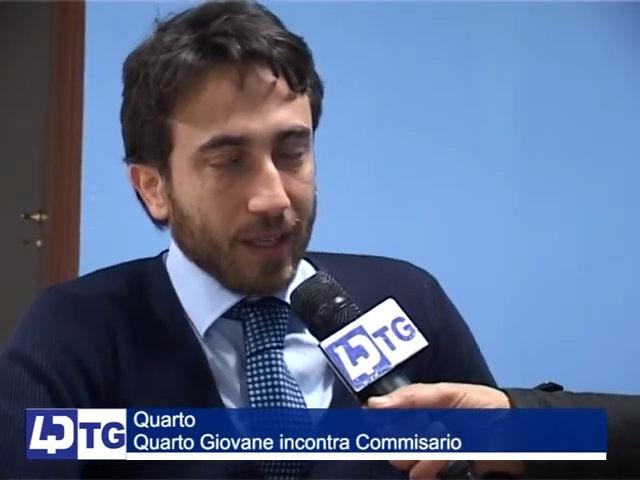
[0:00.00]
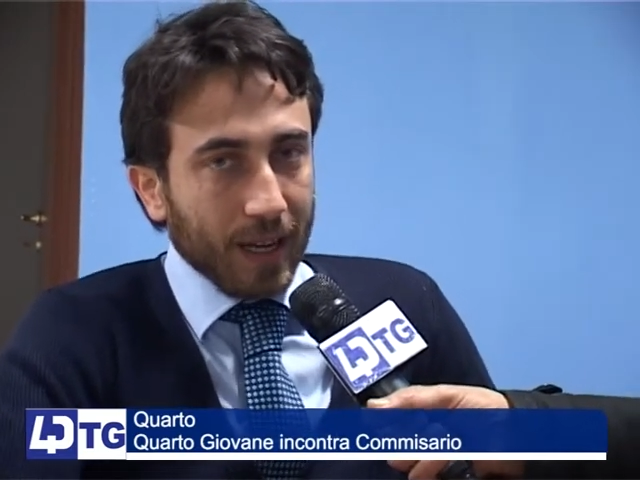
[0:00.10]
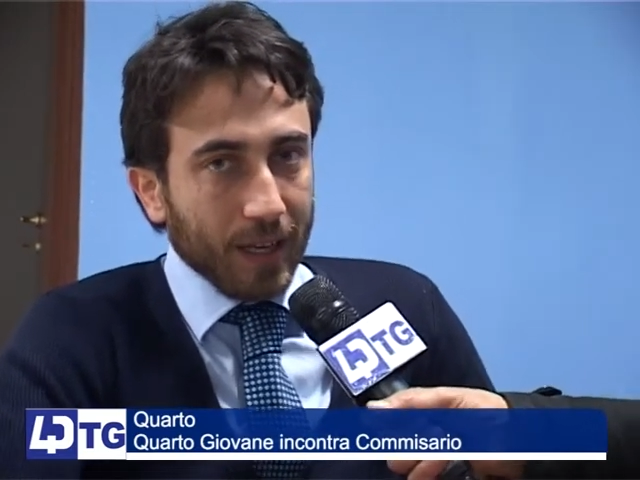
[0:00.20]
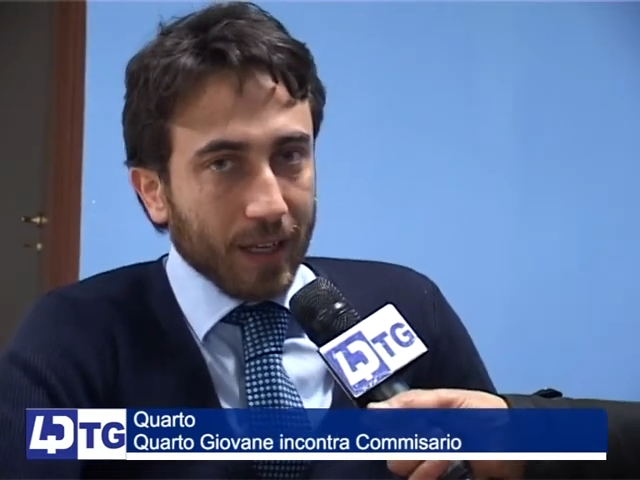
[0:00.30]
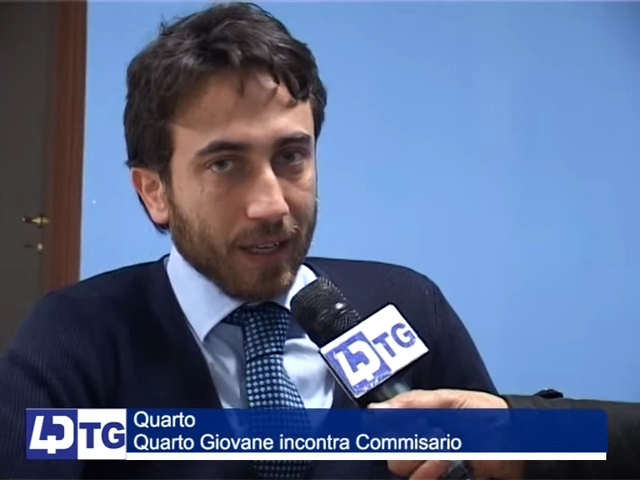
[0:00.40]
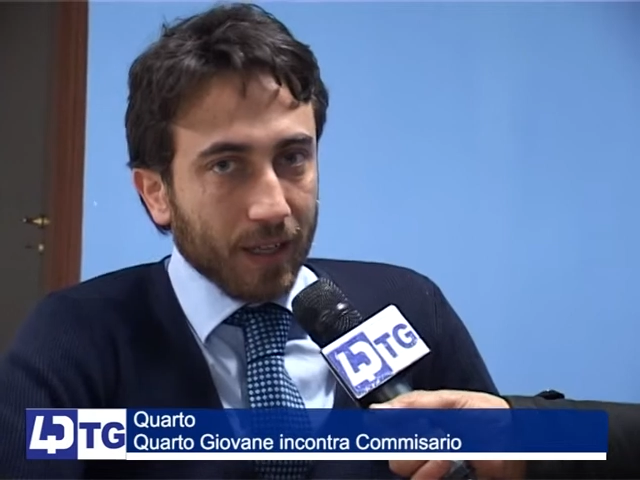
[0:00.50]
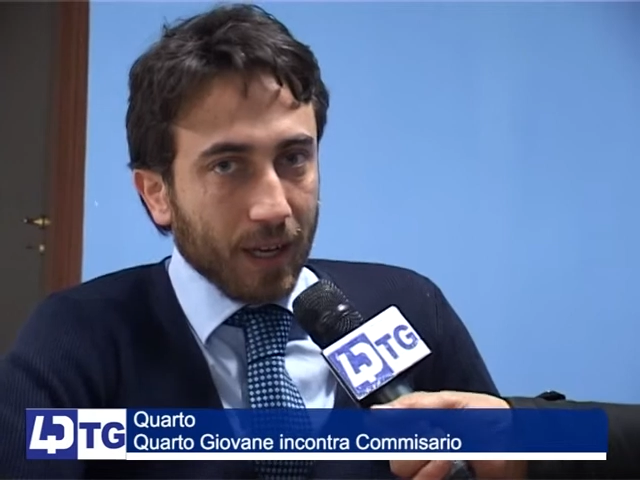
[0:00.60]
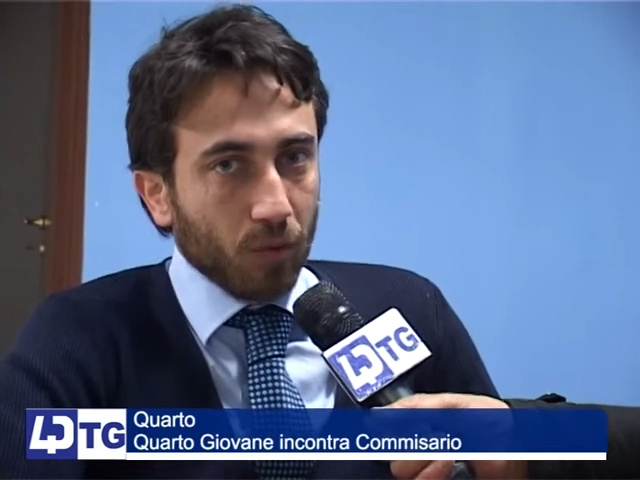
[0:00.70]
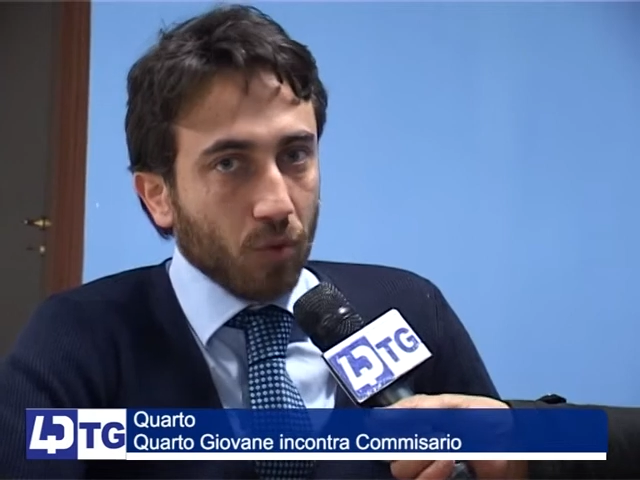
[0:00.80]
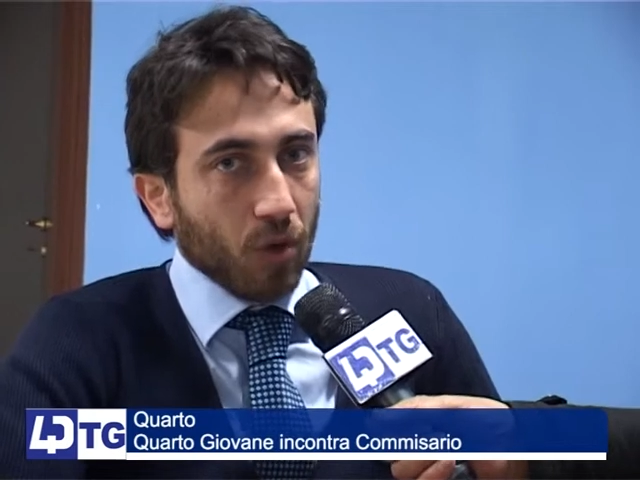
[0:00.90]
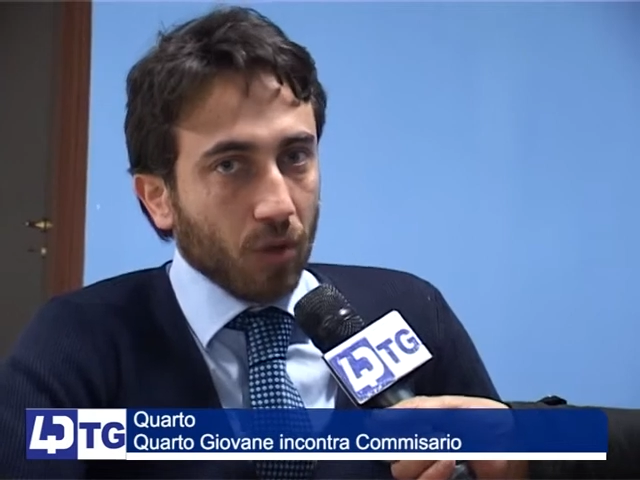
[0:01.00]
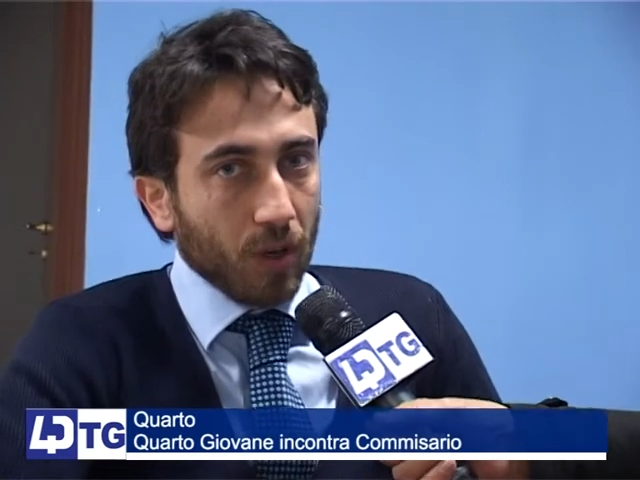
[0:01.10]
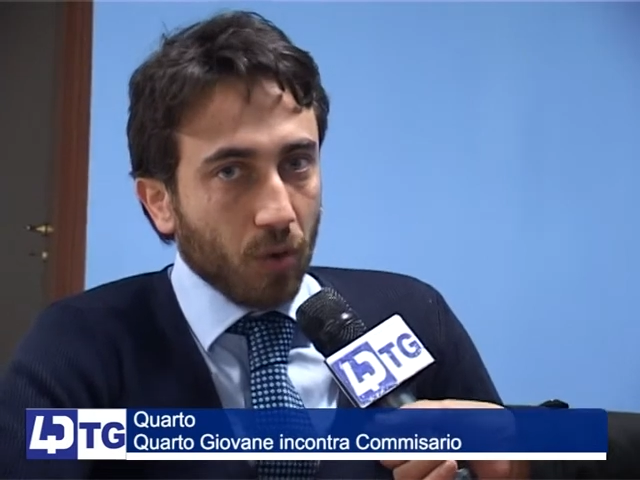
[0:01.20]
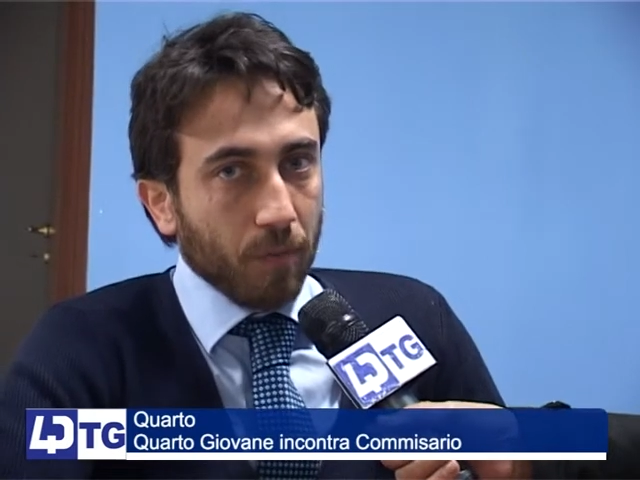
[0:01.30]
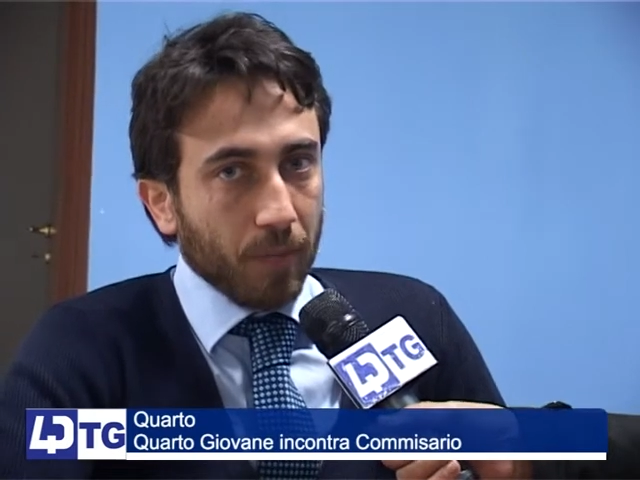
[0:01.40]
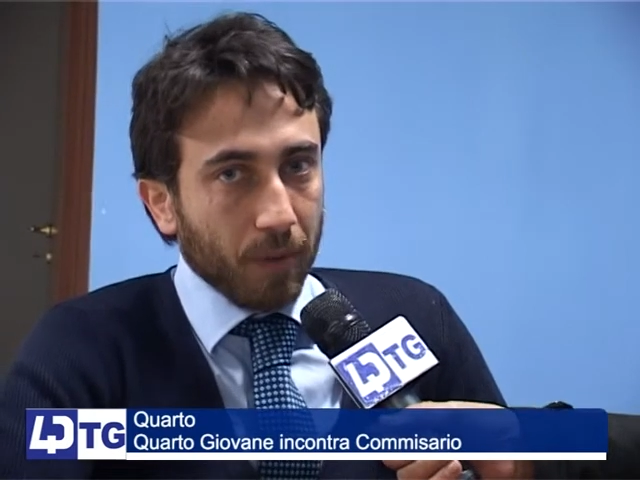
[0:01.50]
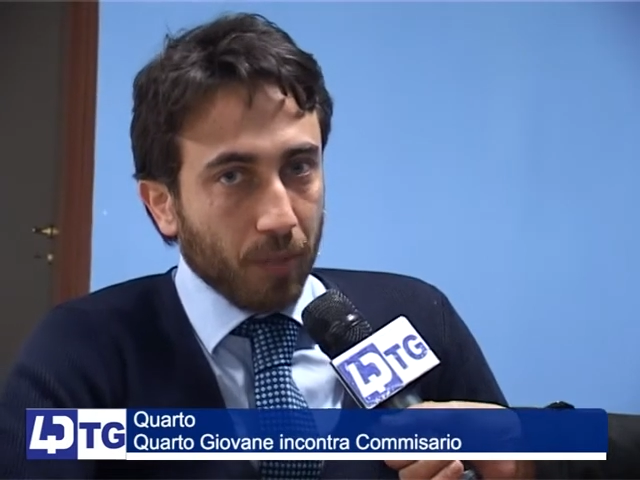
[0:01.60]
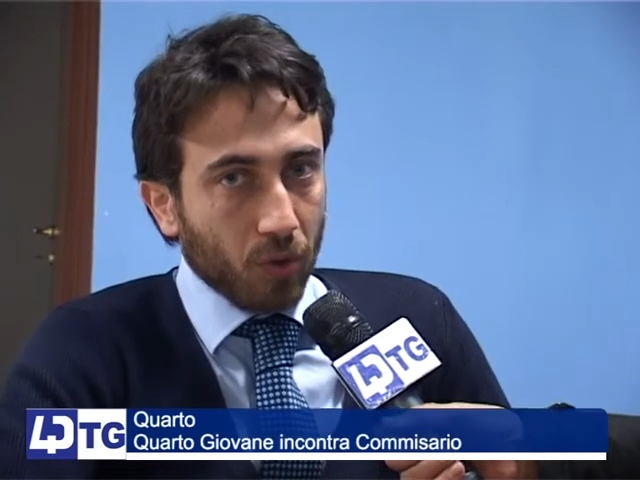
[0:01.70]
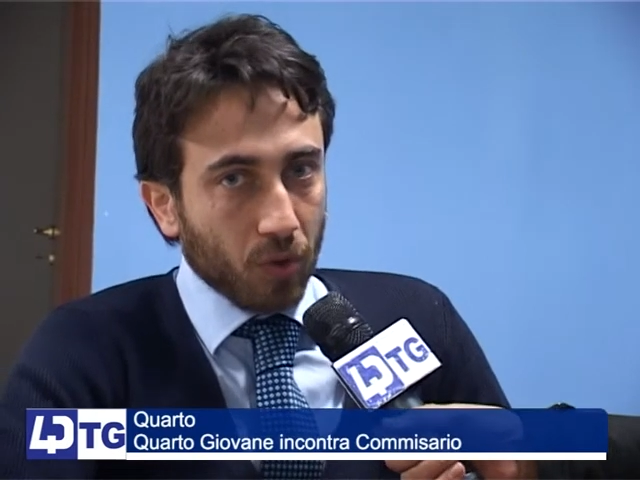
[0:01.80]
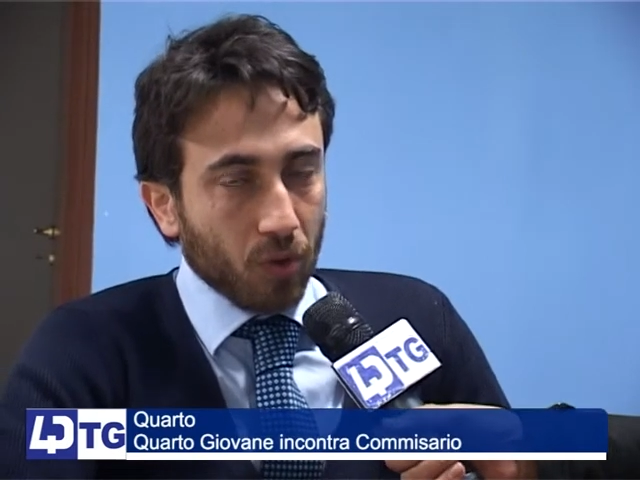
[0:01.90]
al, ad un organo
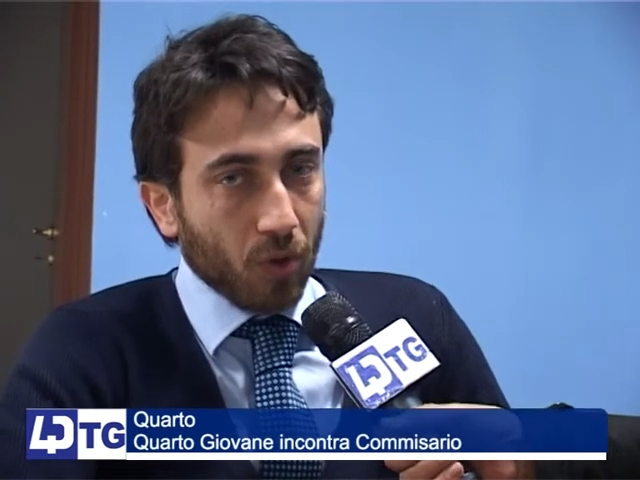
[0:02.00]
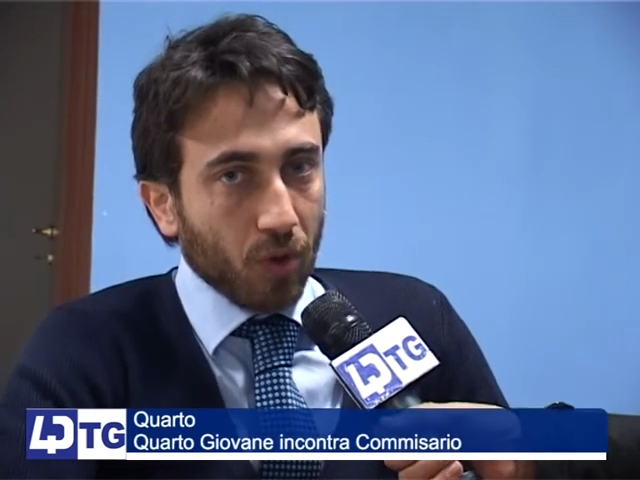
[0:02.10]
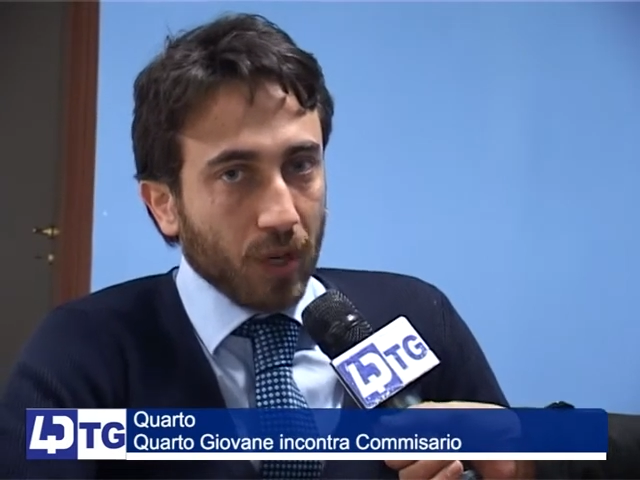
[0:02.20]
preposto,